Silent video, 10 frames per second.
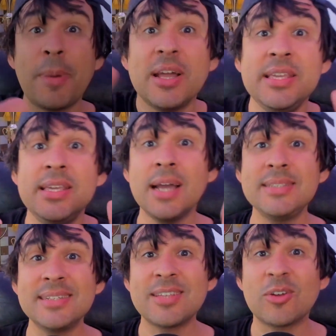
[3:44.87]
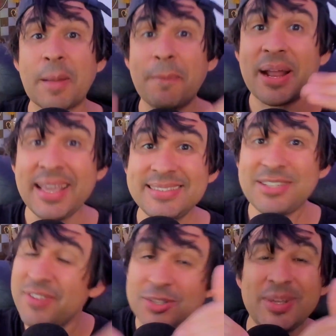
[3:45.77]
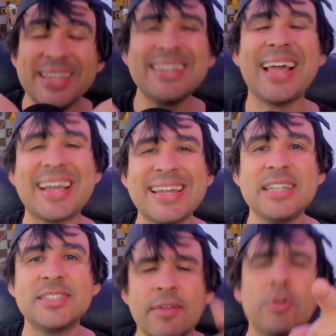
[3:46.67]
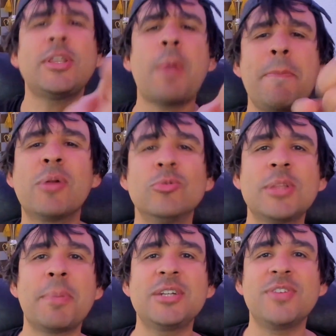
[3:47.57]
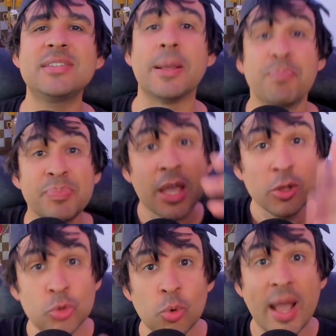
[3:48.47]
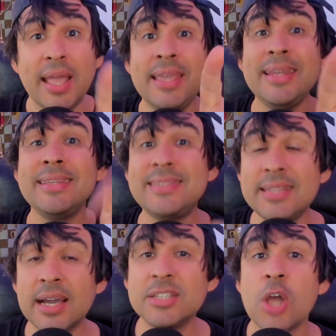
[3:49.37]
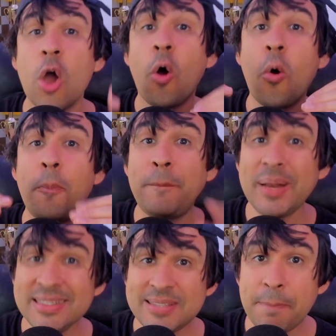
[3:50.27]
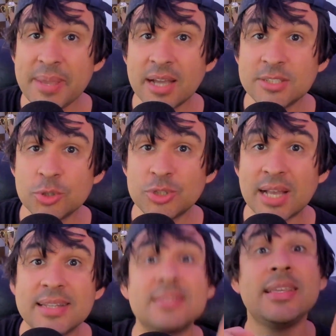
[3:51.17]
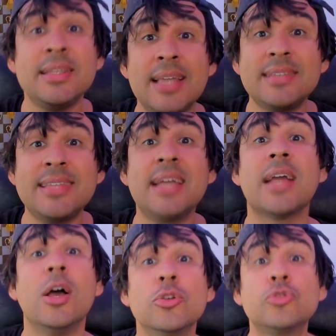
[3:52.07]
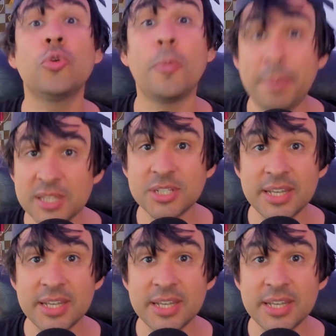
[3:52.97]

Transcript: parou. E antes de saltar para este vídeo inacreditável, eu tenho uma pergunta para te fazer. Tu é iniciante ou principiante no xadrez e deseja subir de